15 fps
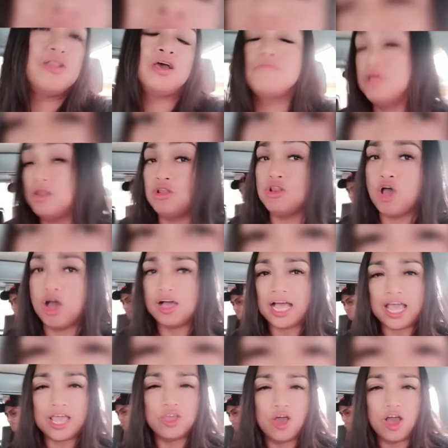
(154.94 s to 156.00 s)
nakamaloloka
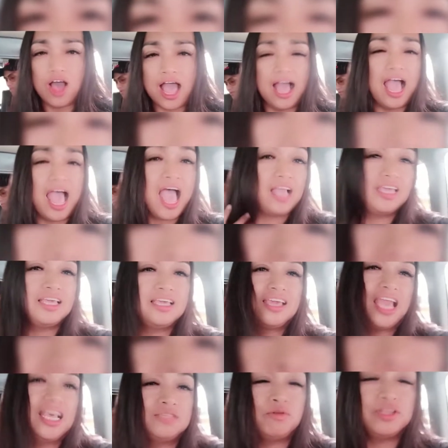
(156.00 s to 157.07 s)
kayo, ang aking
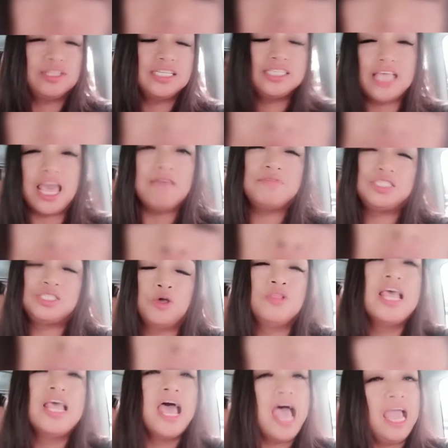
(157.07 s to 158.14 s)
guest for this episode
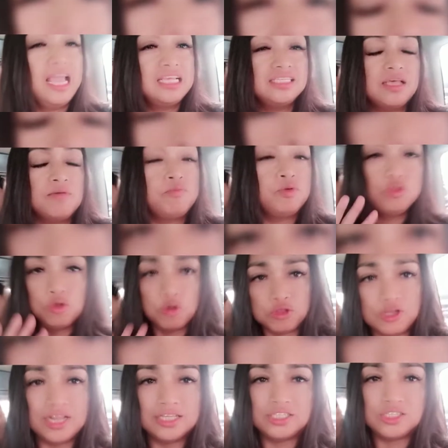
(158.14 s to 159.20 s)
ay isang
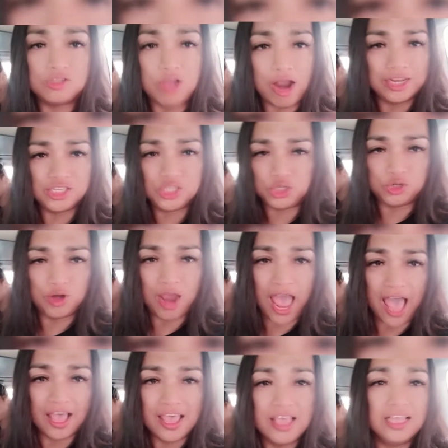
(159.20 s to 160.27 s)
produkto na
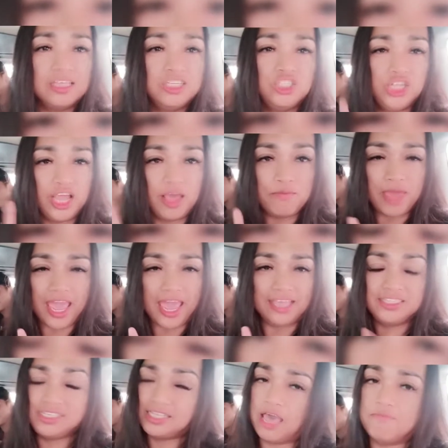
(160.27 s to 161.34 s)
Starstruck GMA
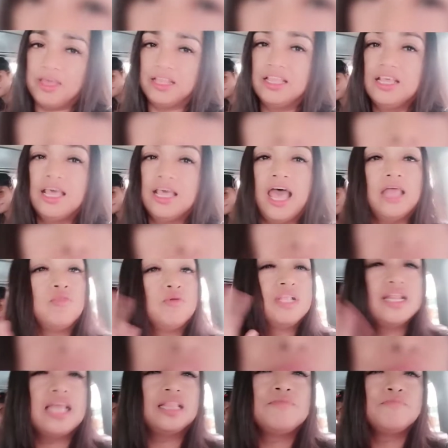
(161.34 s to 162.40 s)
7. At huwag
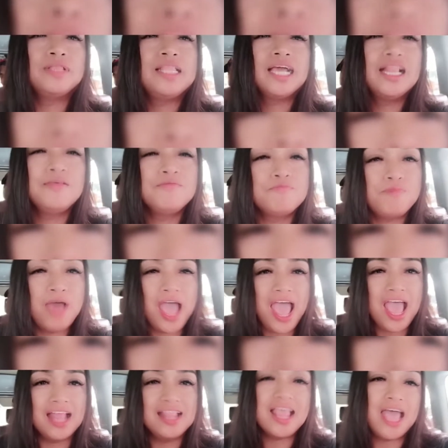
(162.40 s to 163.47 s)
na natin patagalin
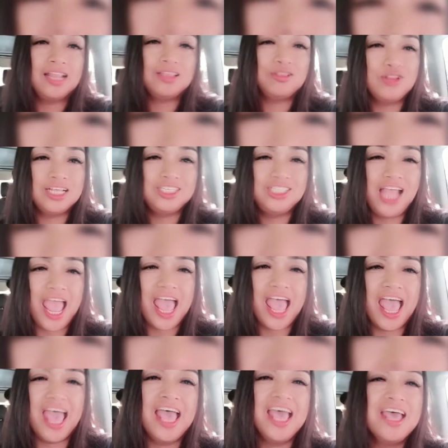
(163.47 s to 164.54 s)
pa. Narito na
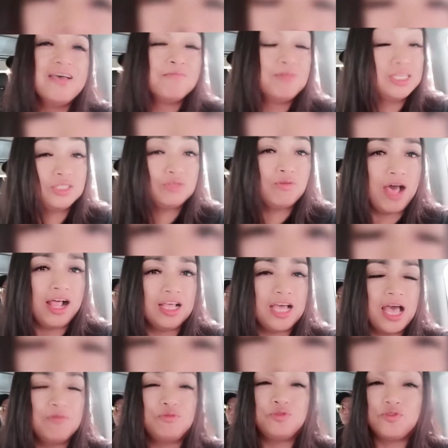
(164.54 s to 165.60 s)
siya. Please
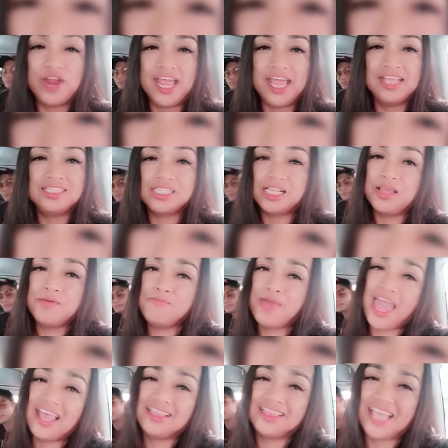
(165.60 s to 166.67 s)
welcome Prince
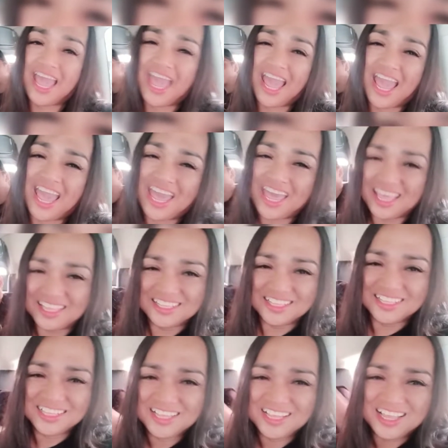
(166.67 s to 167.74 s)
Clemente.
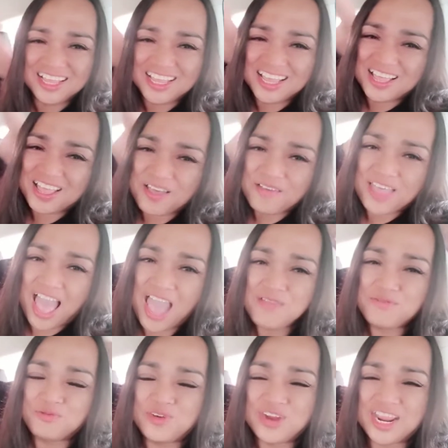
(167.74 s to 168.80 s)
Yun, hello, hello. Hi
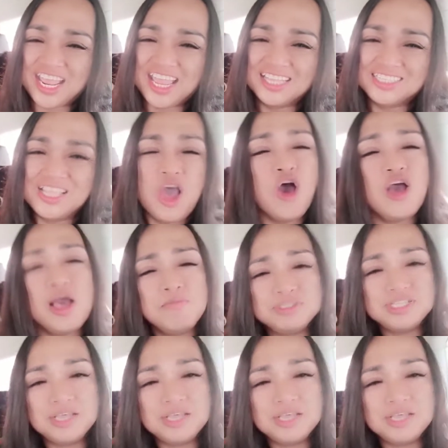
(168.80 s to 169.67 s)
Prince. O, kamusta